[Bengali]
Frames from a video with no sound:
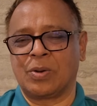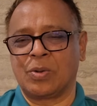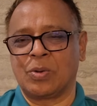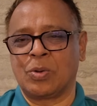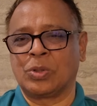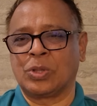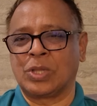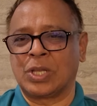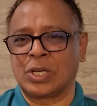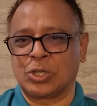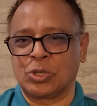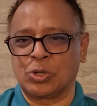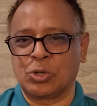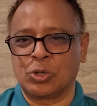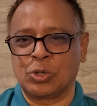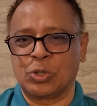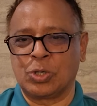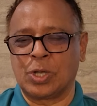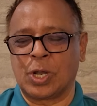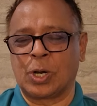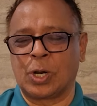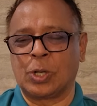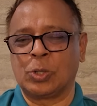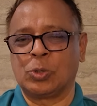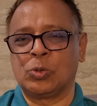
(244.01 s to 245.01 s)
হত্যার সঙ্গে
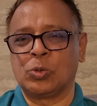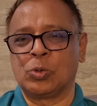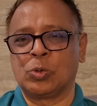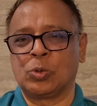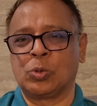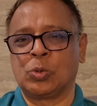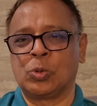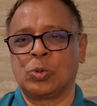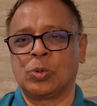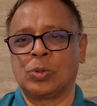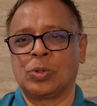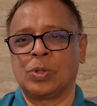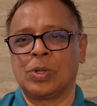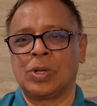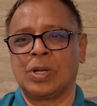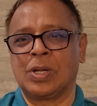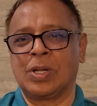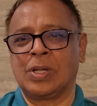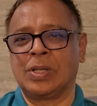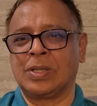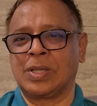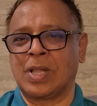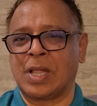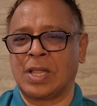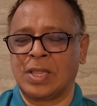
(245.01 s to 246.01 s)
যারা যুক্ত
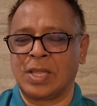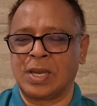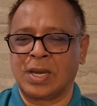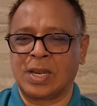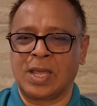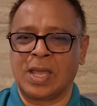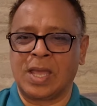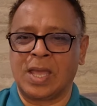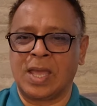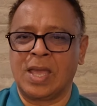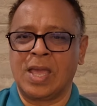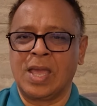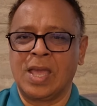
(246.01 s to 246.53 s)
তাদেরকে